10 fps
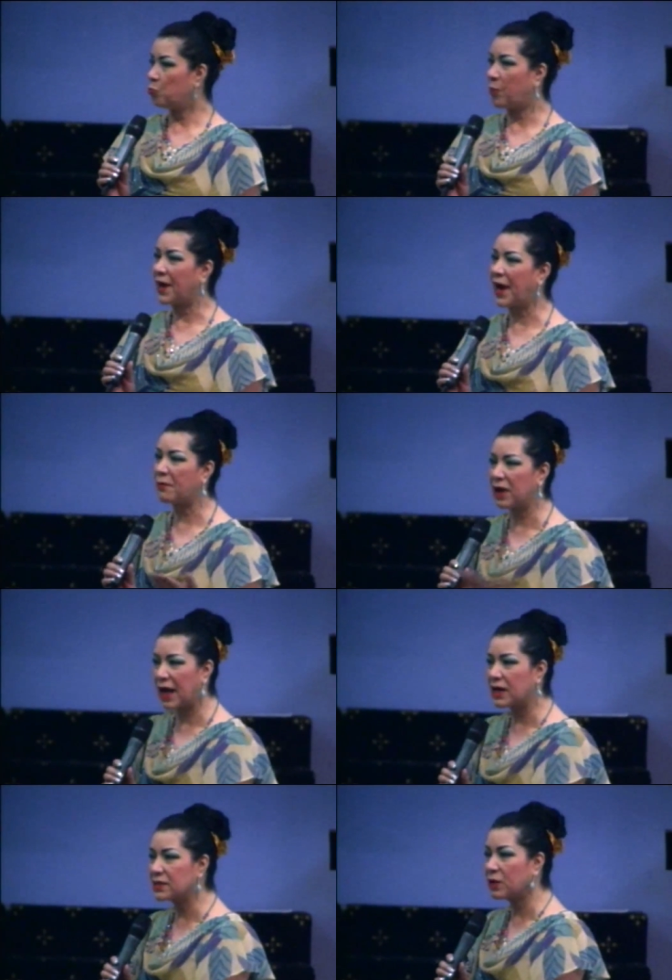para
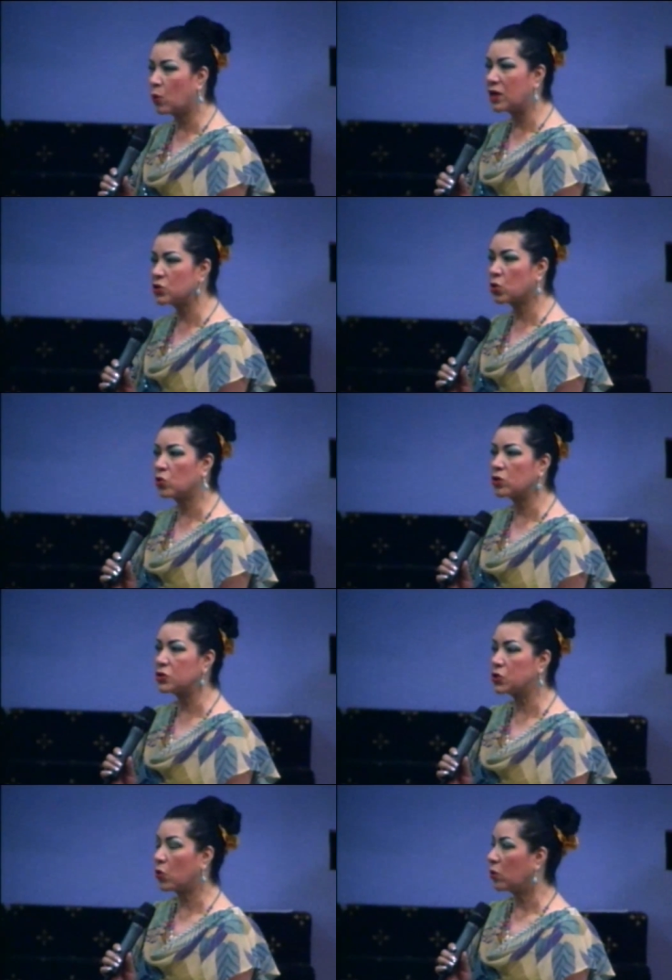hablarles de cuál es su
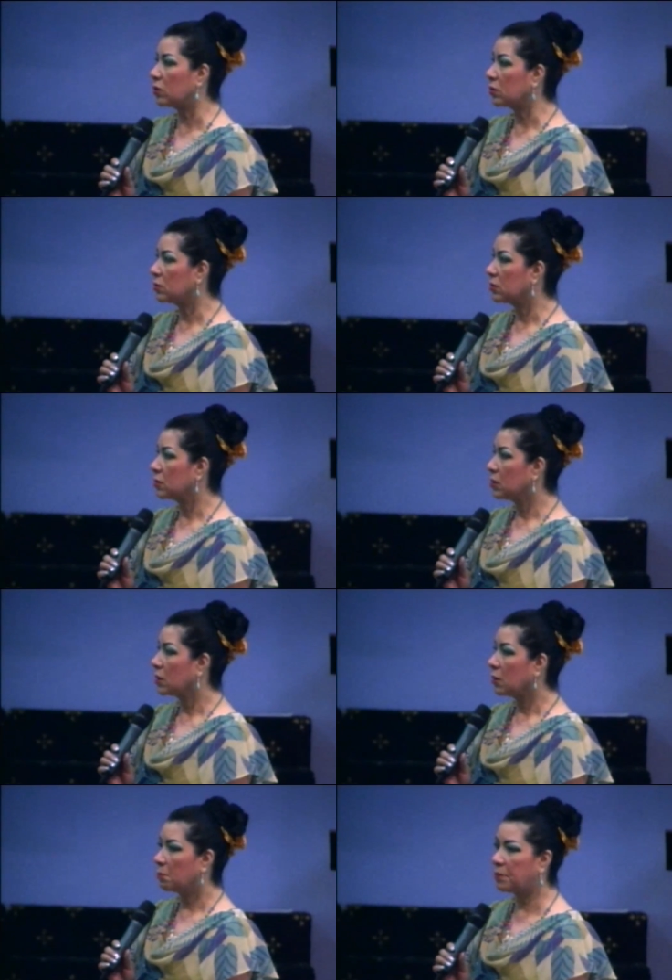condición,
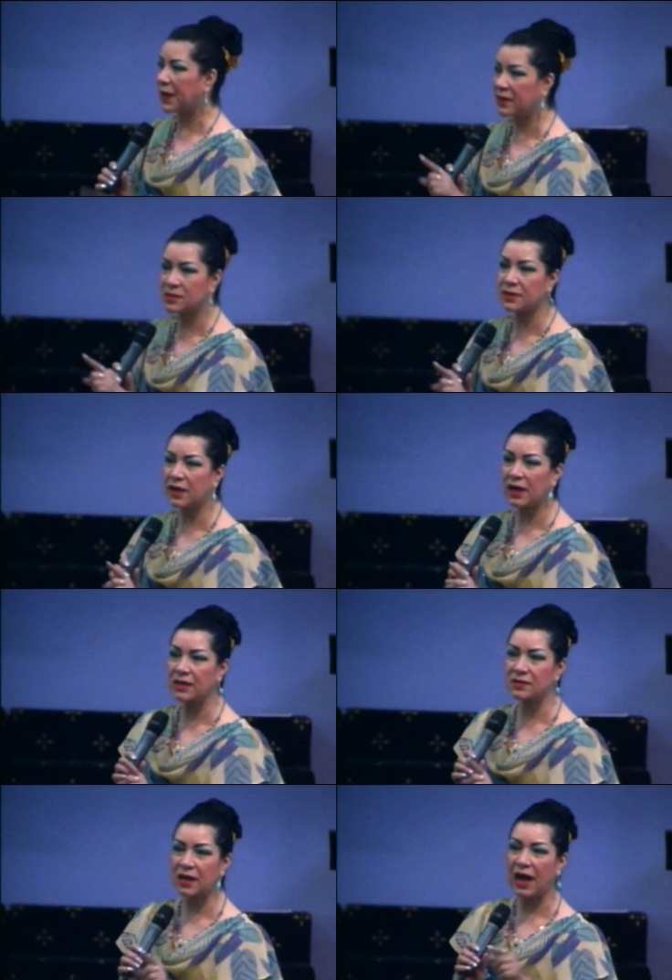para
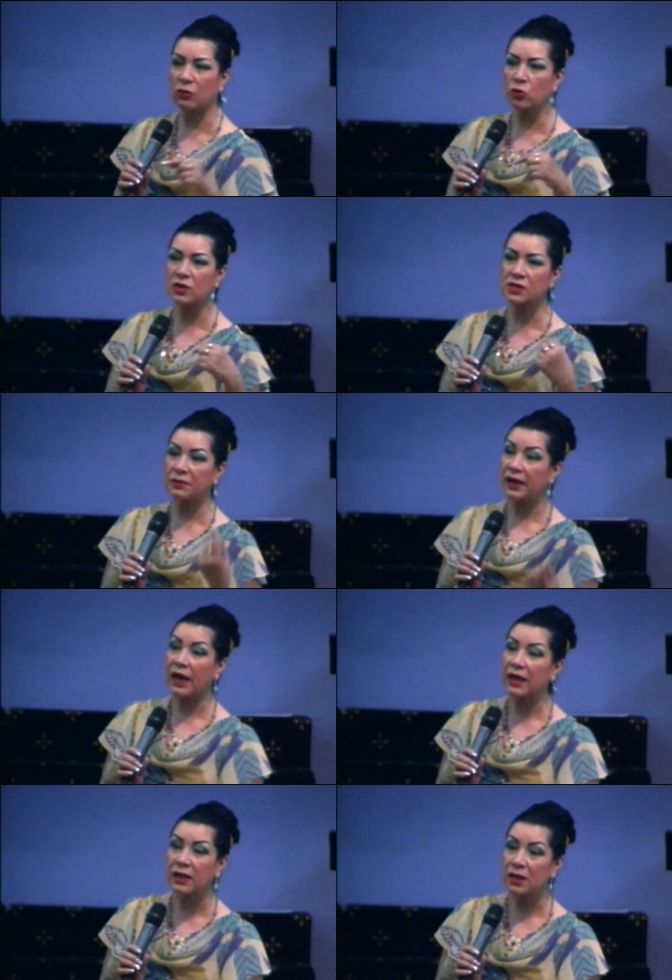decirles a dónde se van
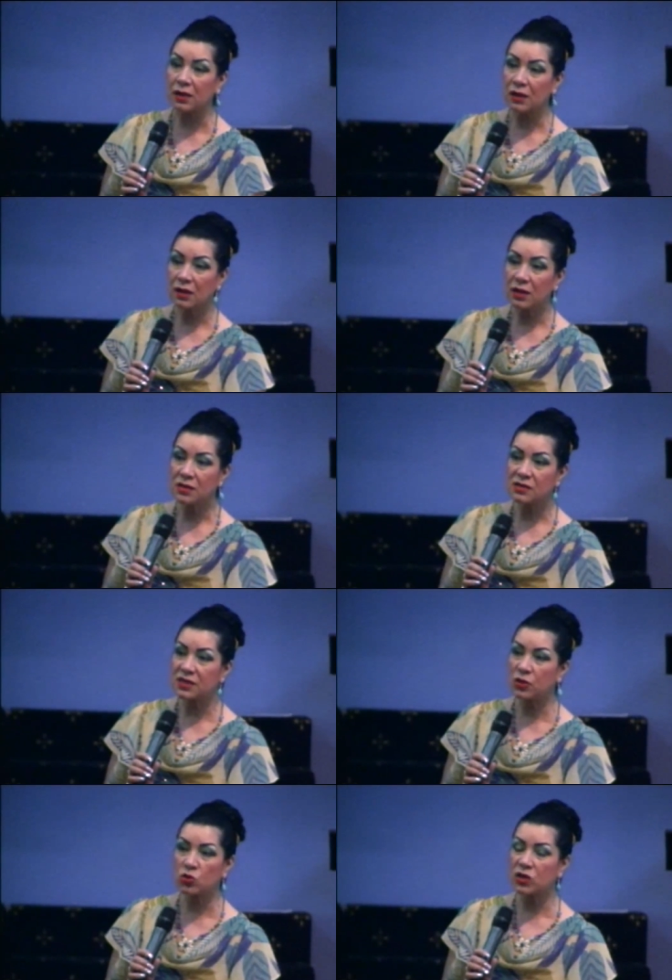a ir
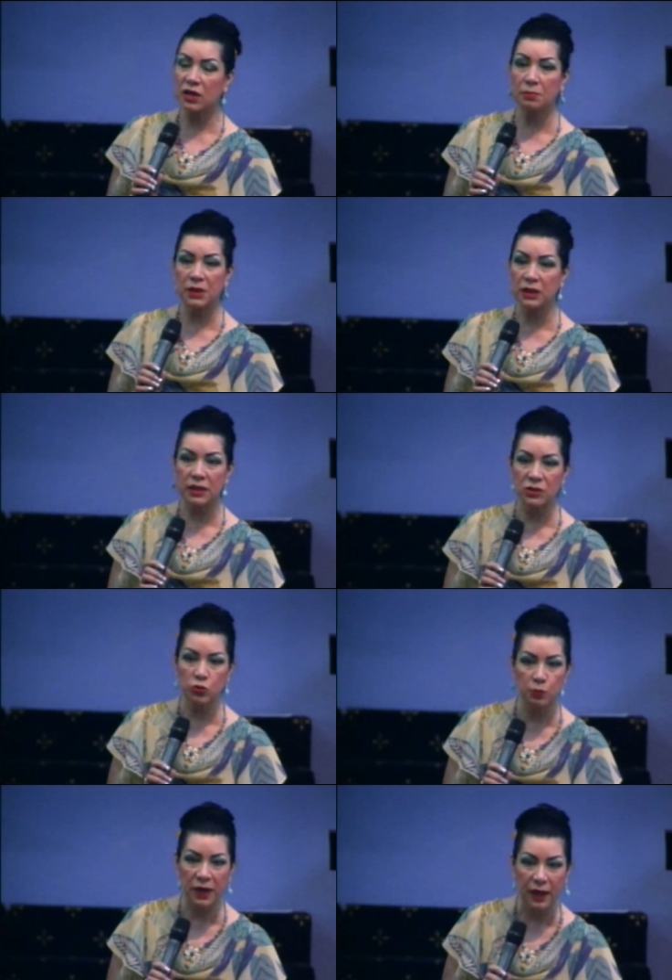si no se arrepienten de
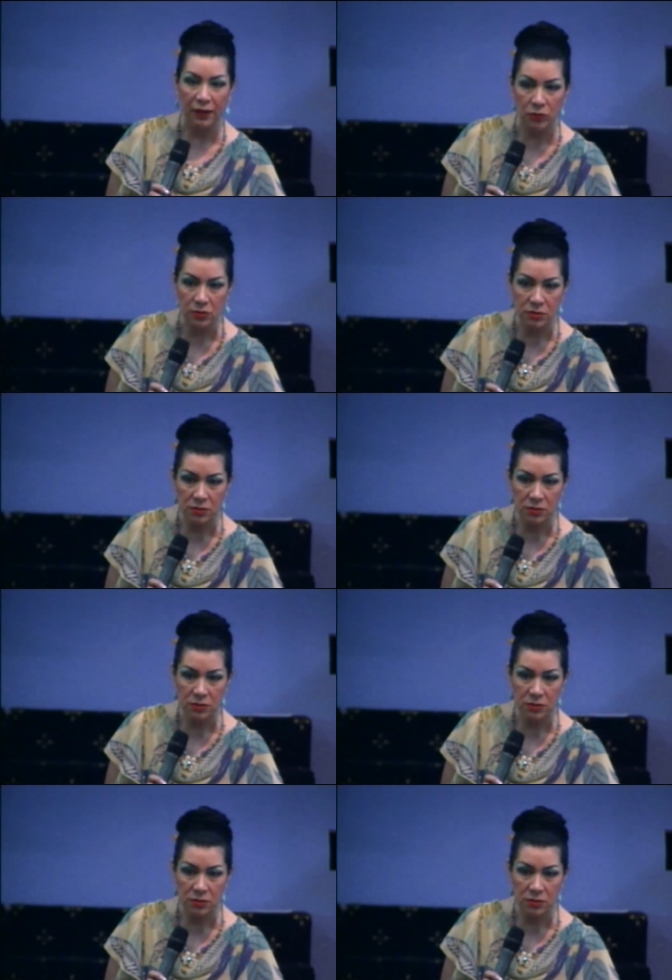sus pecados.